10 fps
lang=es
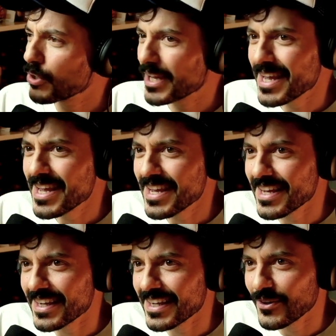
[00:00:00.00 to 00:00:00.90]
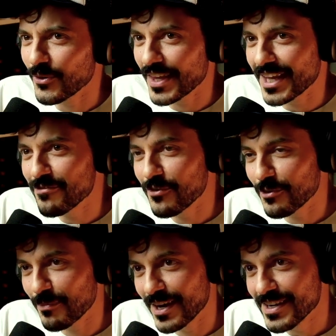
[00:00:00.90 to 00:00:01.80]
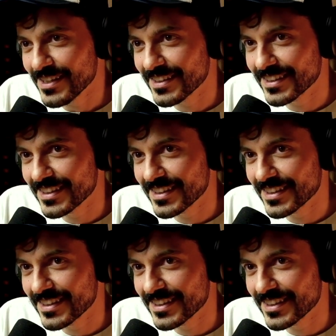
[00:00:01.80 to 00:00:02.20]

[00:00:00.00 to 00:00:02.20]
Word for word: ¿por qué o de qué forma